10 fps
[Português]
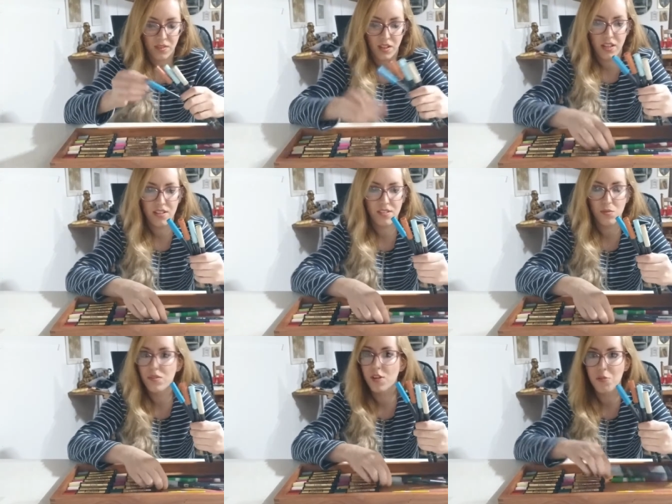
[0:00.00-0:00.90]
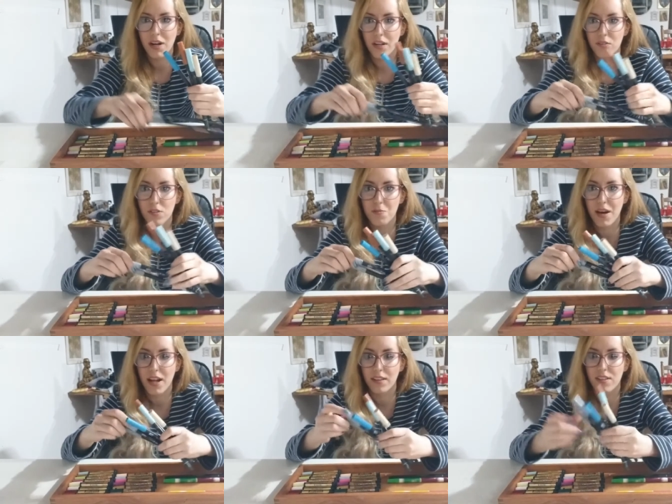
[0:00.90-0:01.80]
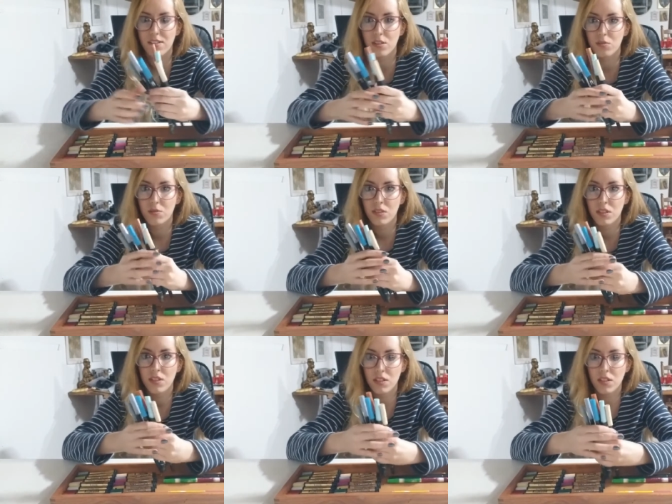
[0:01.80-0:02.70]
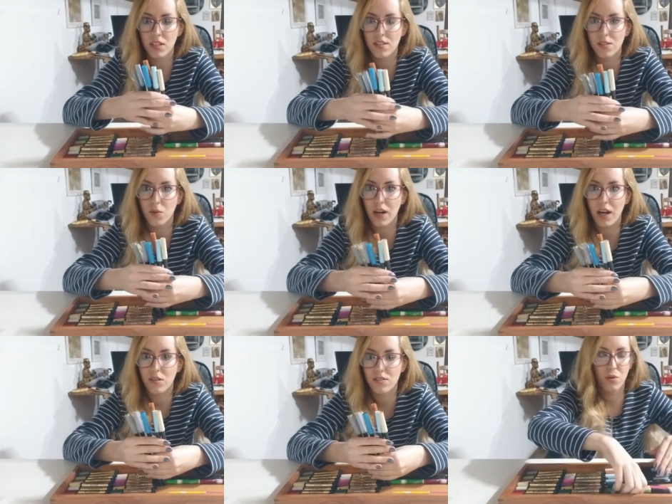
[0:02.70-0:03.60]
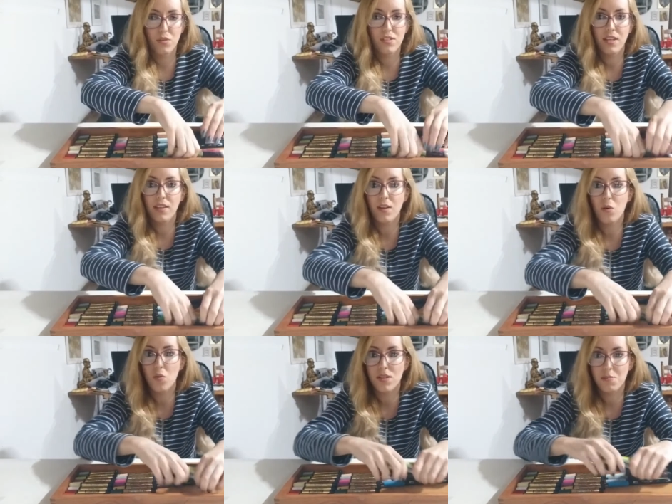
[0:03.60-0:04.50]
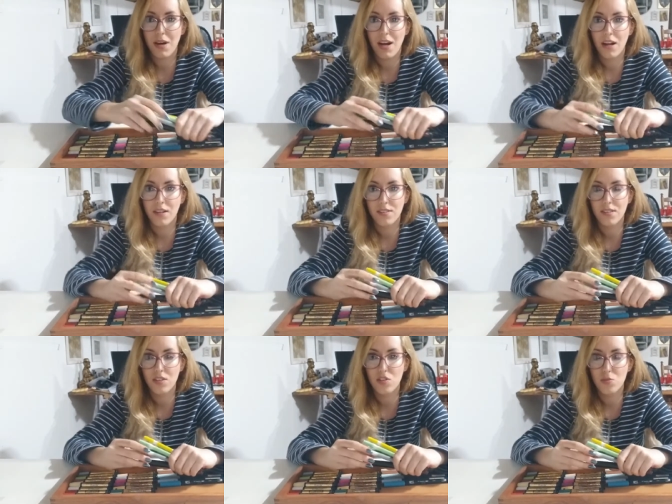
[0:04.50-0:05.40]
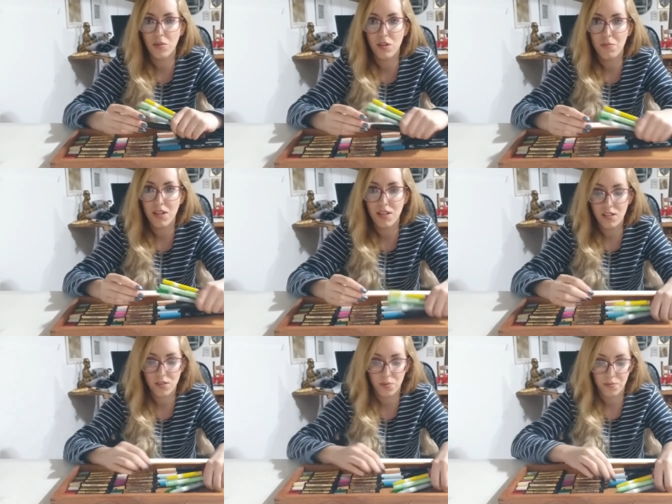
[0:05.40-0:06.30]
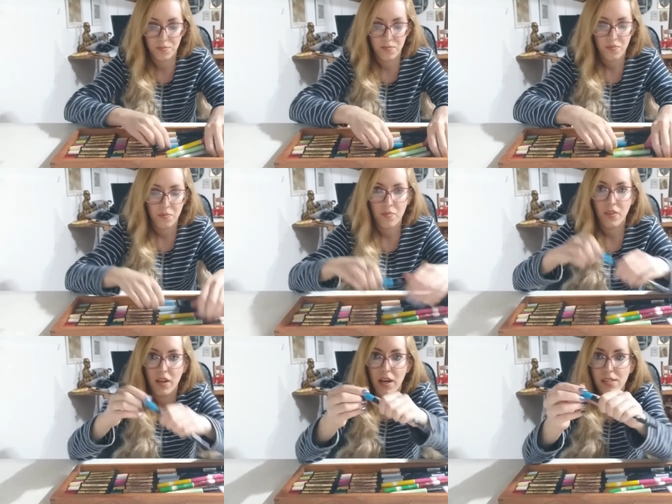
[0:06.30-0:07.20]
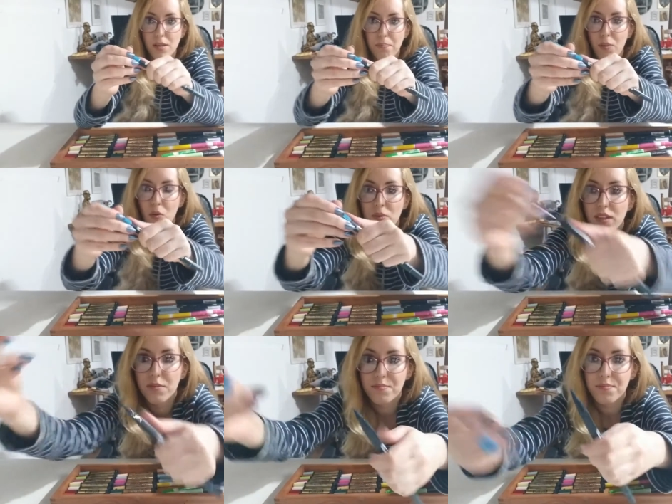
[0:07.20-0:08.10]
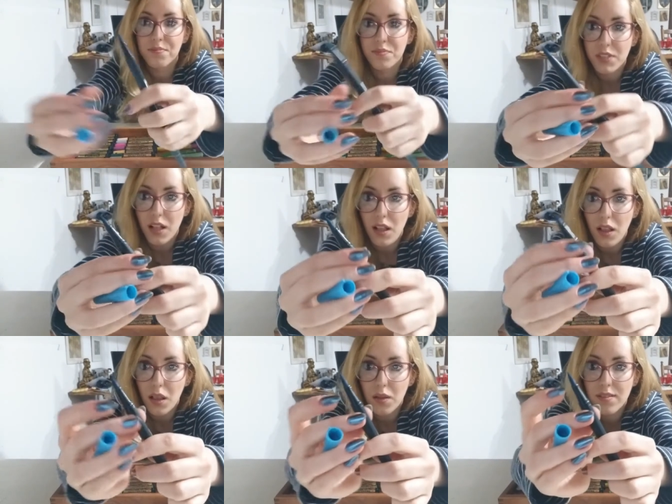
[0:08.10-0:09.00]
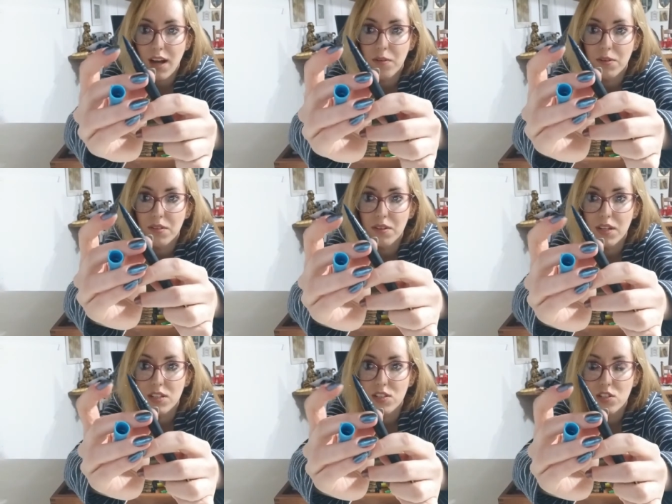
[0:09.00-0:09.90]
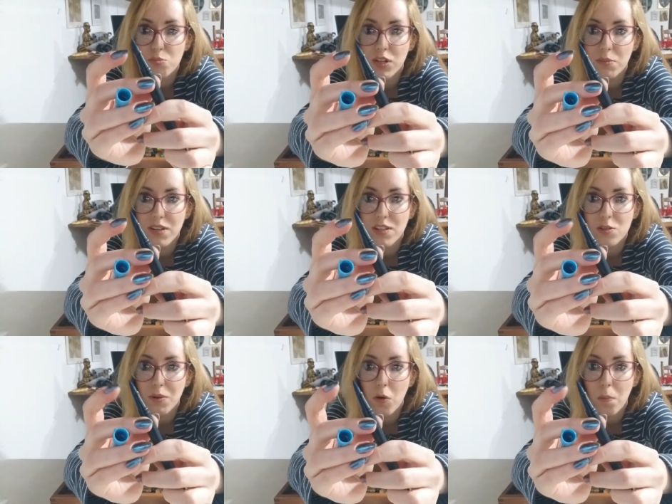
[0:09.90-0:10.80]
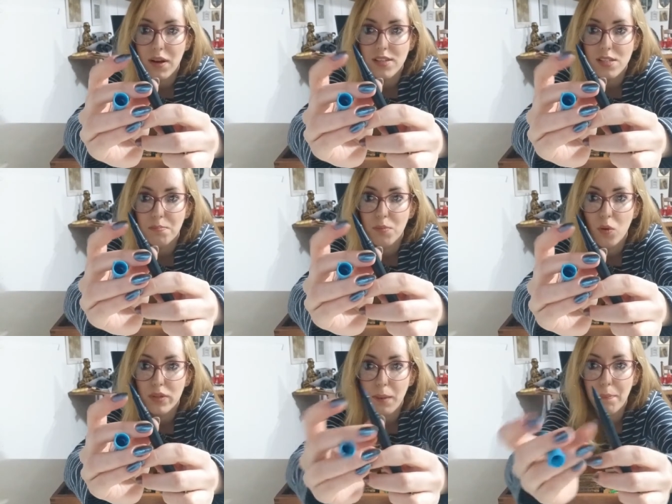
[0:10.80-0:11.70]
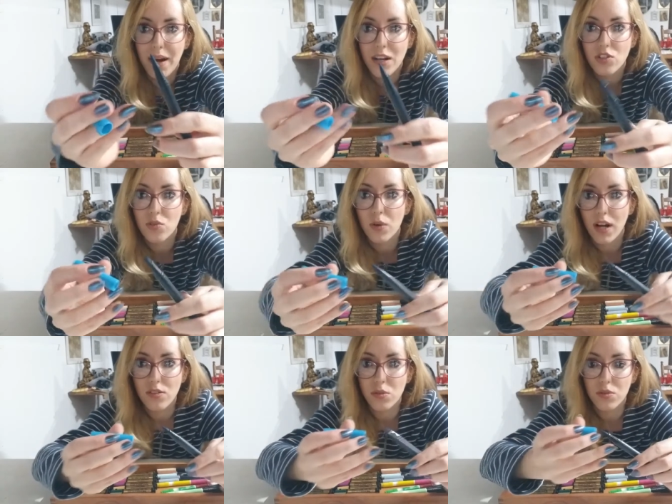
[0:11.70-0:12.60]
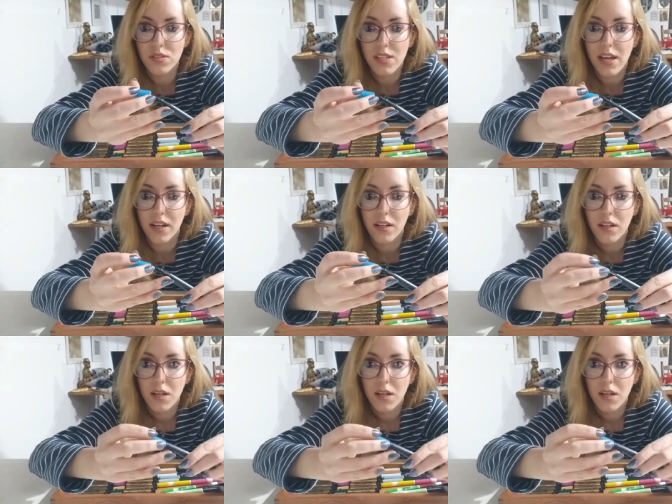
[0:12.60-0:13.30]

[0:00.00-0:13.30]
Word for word: eles não são marcadores baratos, eles são, eles são caros, tá? Eu sei que tem algumas marcas que disponibilizam essa ponta, sabe? Eles disponibilizam para comprar essa ponta à parte, no caso quando seca.